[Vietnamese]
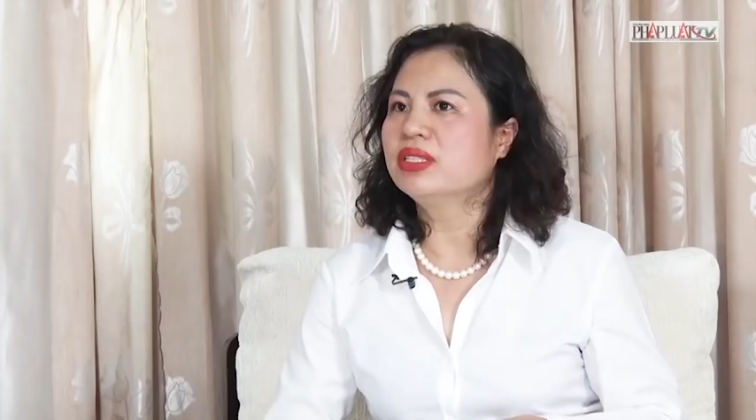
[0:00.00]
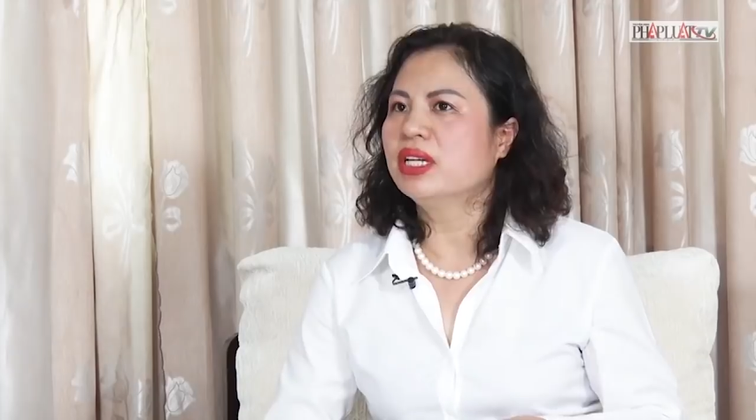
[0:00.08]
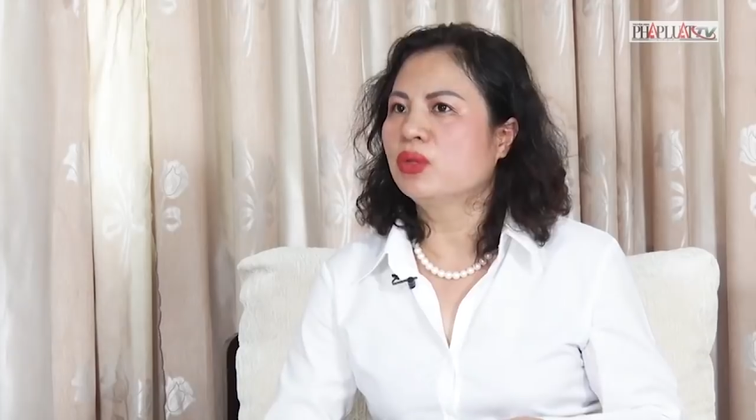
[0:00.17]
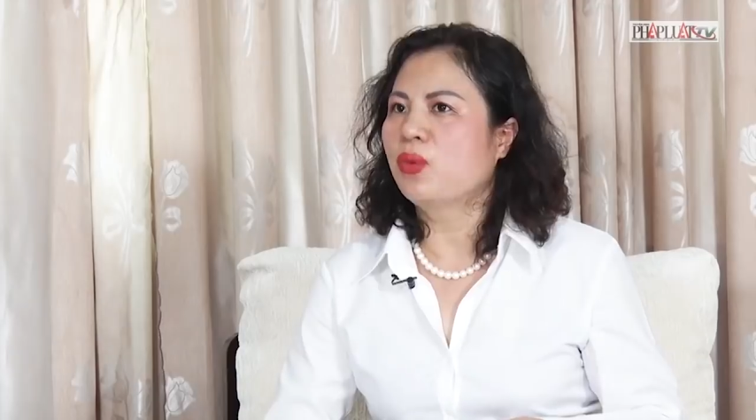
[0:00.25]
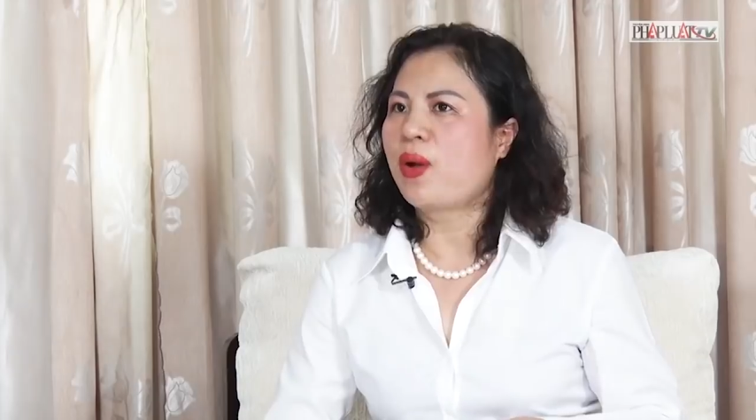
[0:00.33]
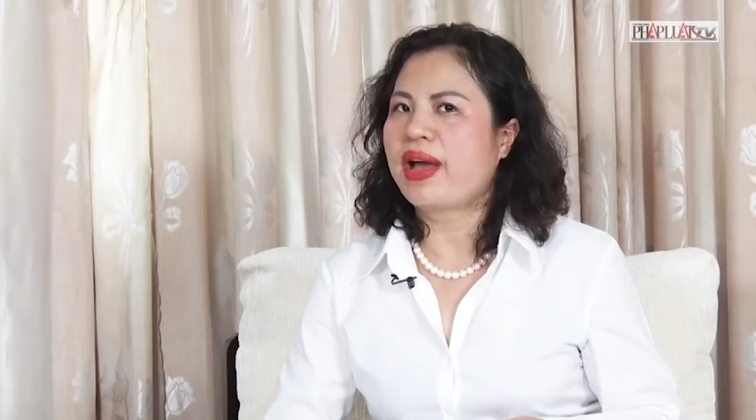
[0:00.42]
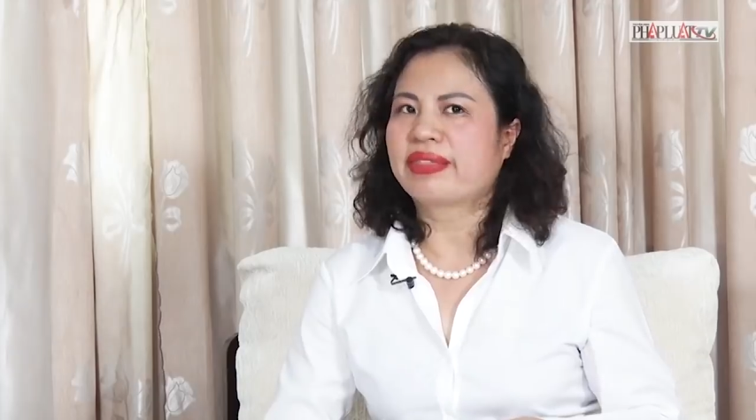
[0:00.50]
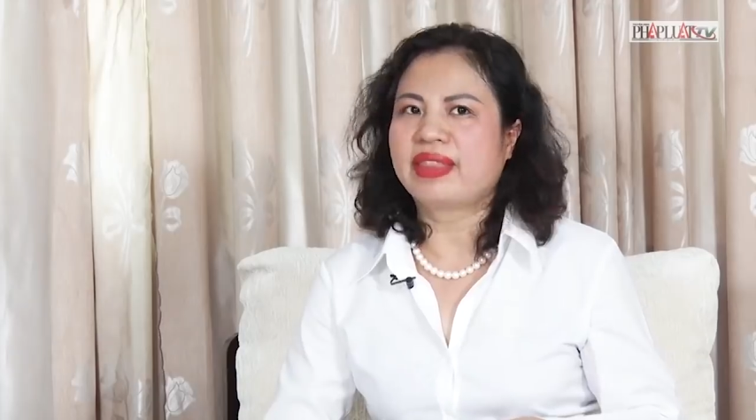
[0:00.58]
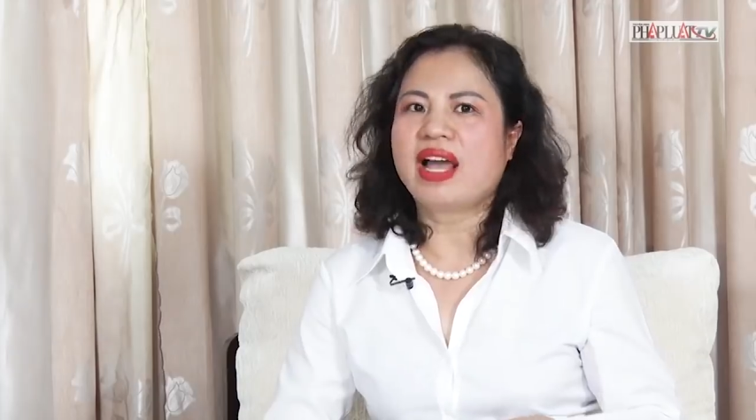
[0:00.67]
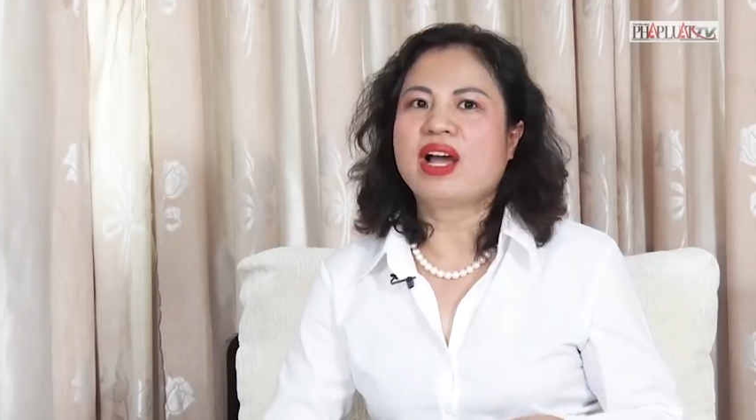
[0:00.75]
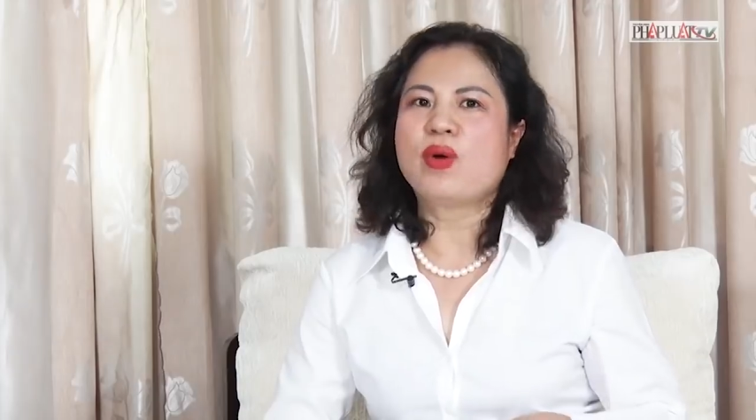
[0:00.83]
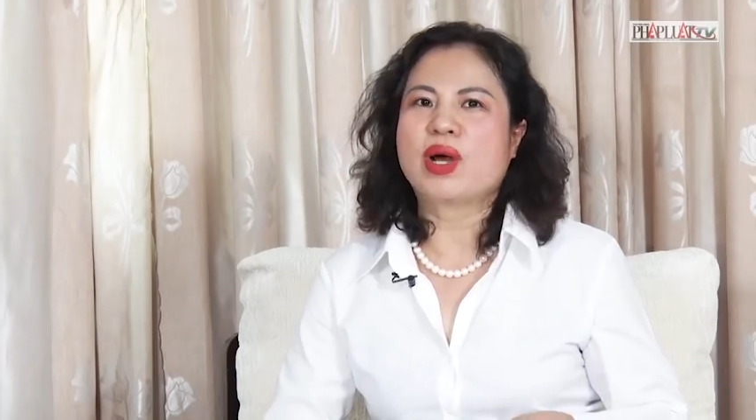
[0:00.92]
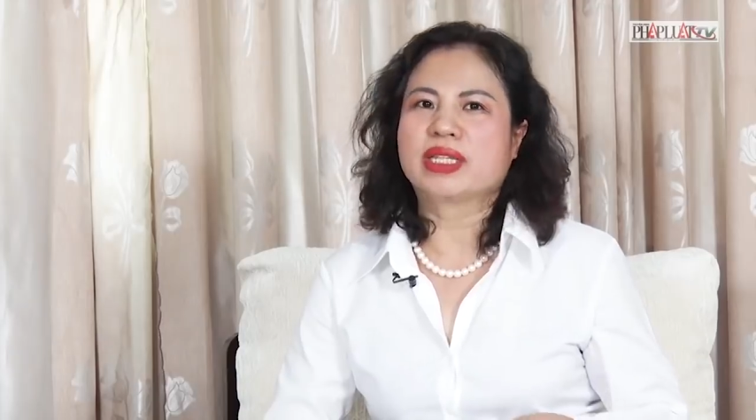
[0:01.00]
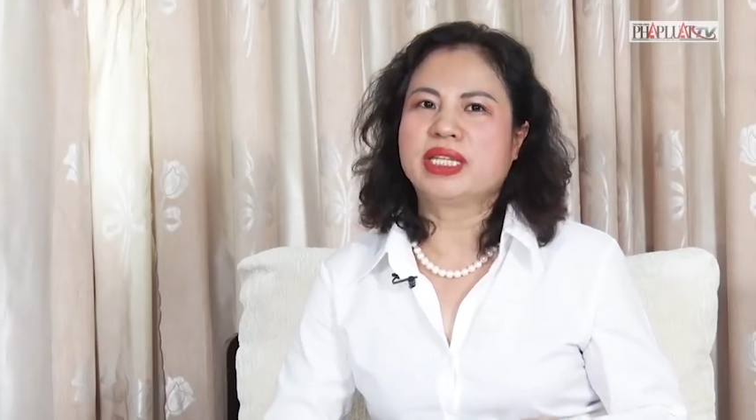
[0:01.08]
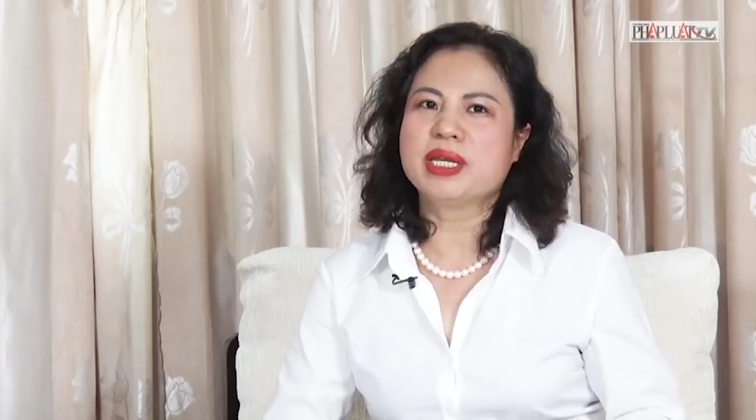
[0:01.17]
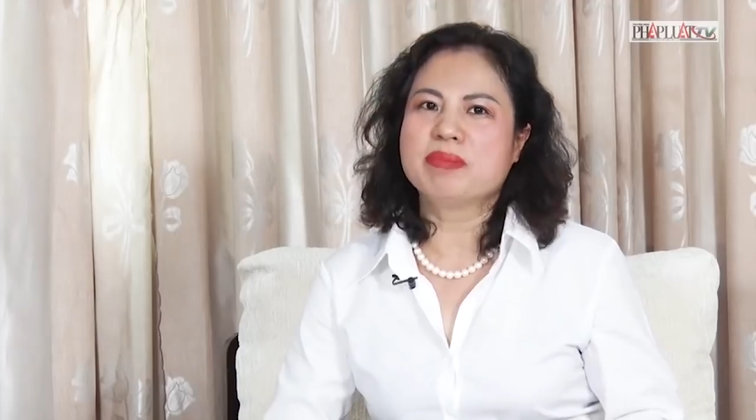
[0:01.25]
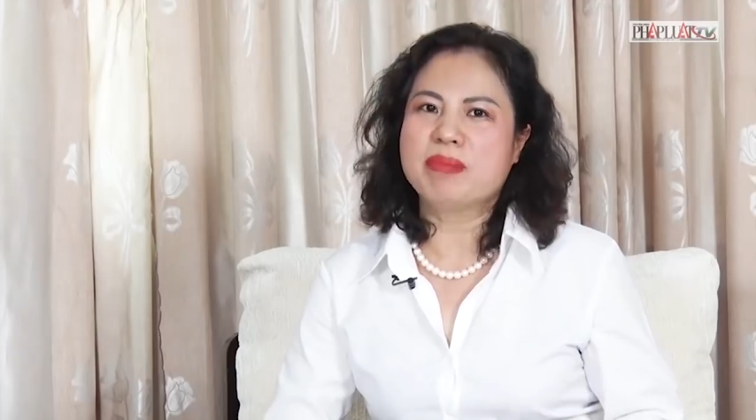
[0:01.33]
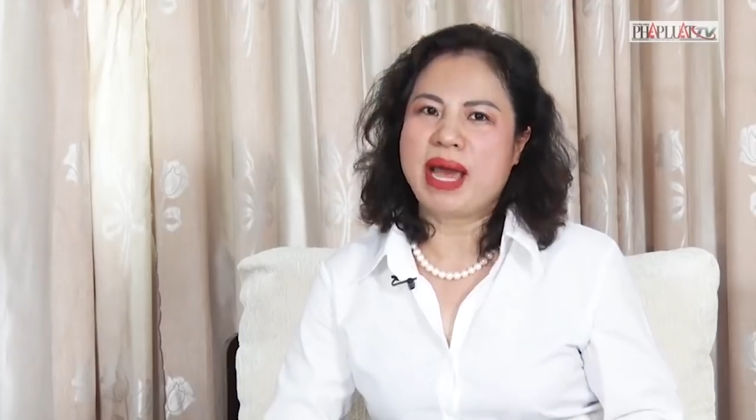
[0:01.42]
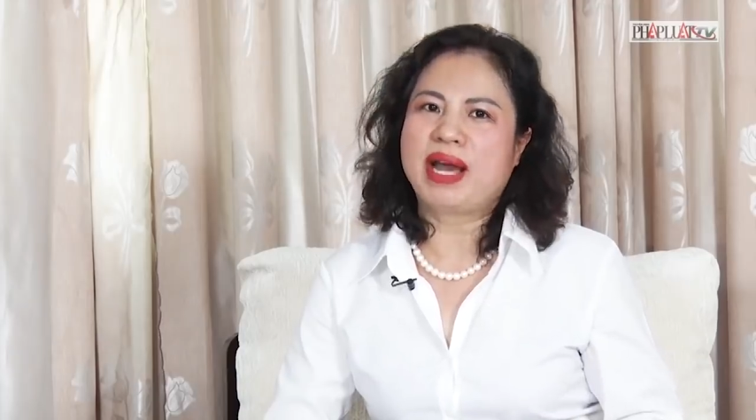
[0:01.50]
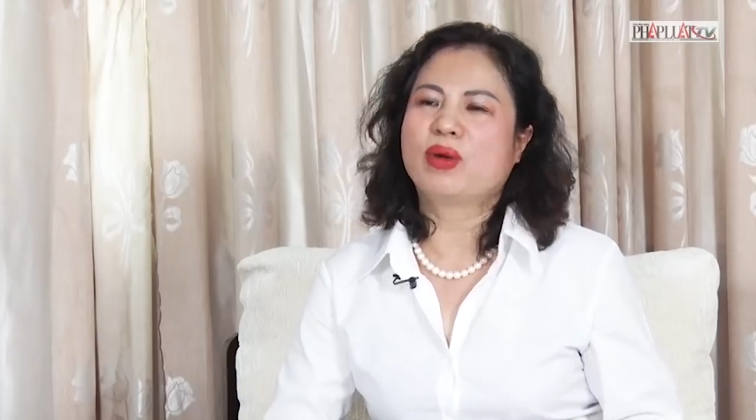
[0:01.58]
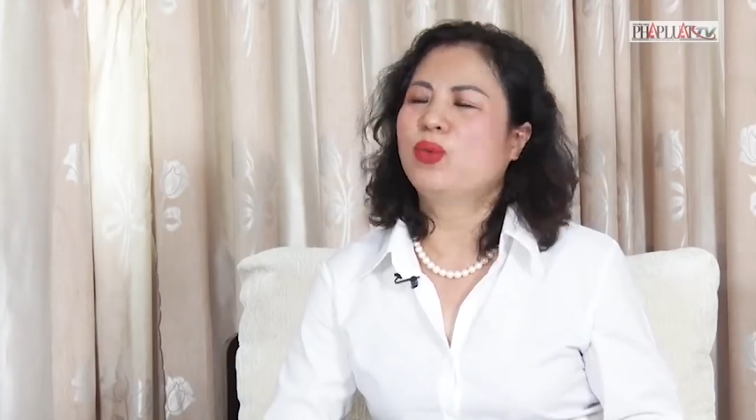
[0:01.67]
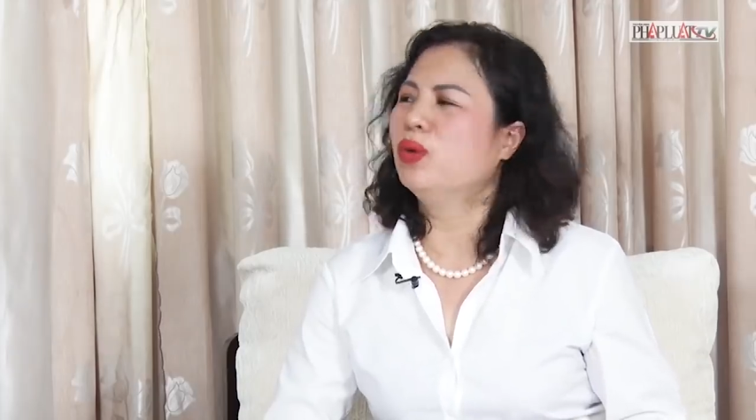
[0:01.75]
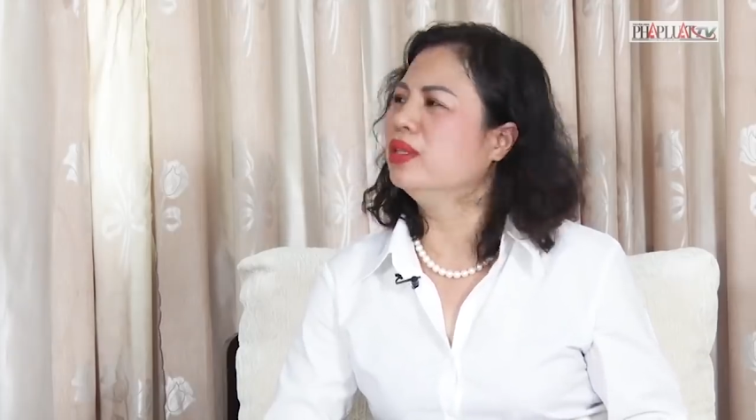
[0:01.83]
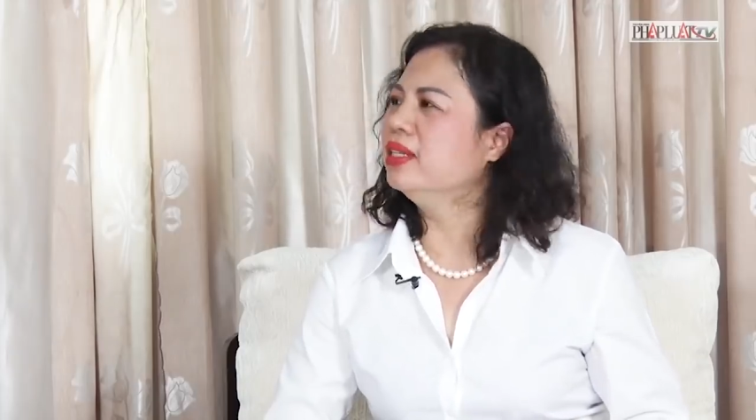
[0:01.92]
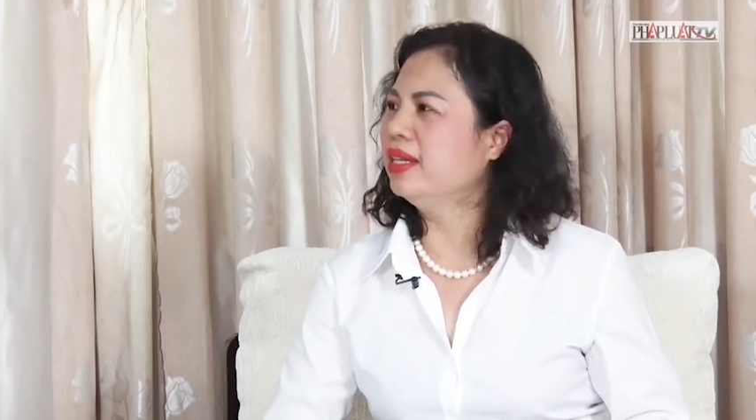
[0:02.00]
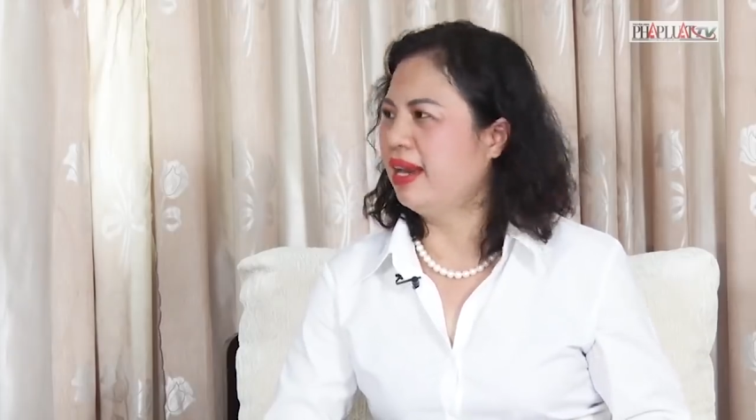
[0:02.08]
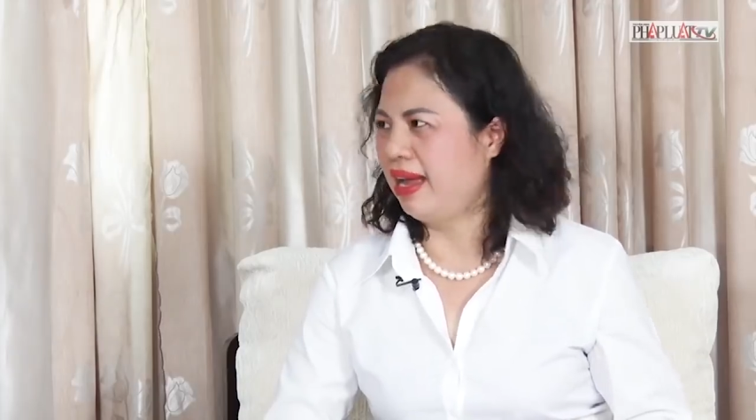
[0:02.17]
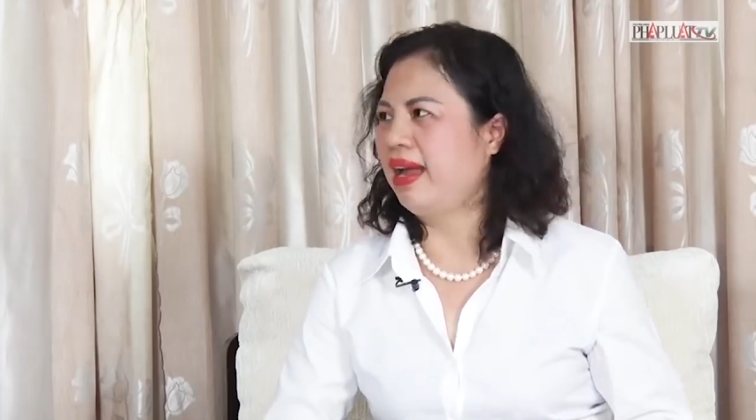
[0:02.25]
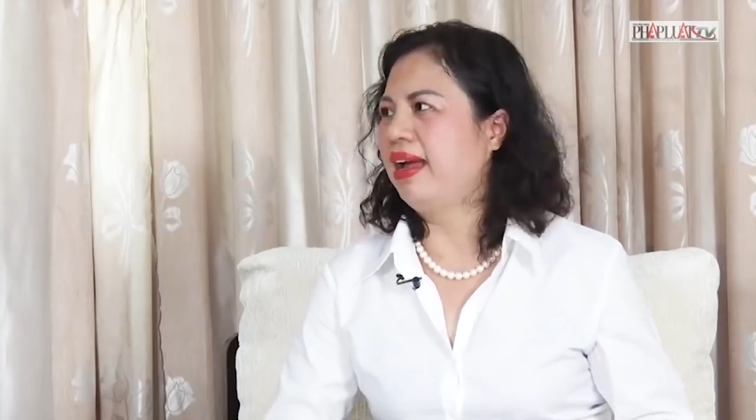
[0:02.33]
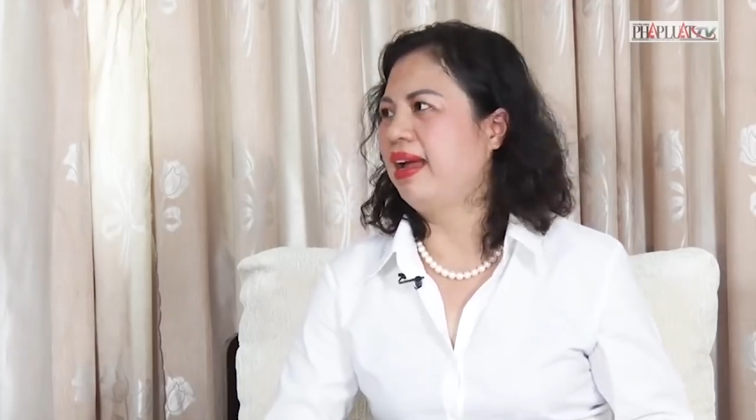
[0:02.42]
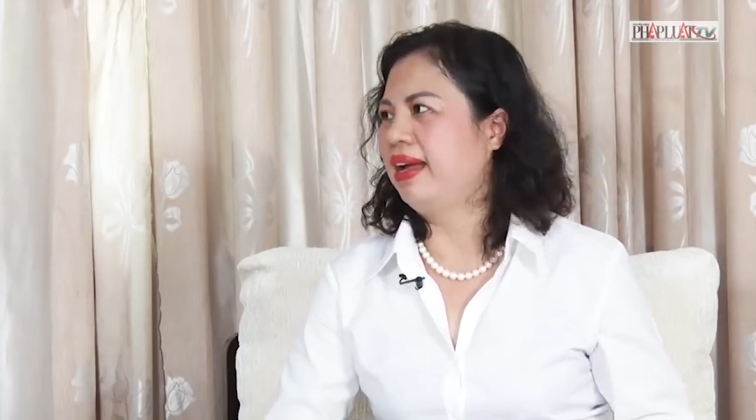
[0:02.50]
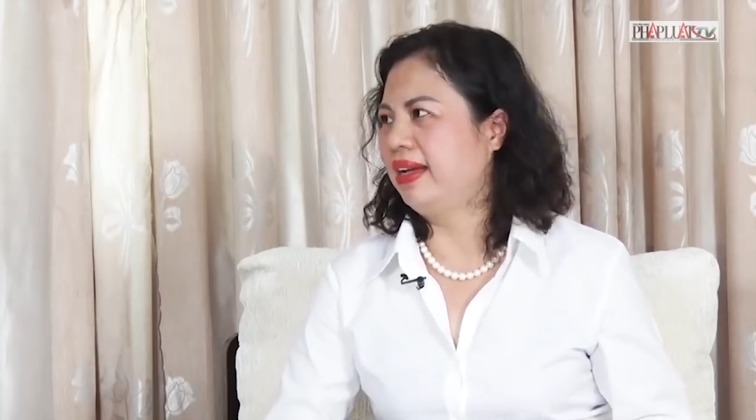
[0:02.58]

được nhận quà tặng hoặc tiền bạc của người lạ.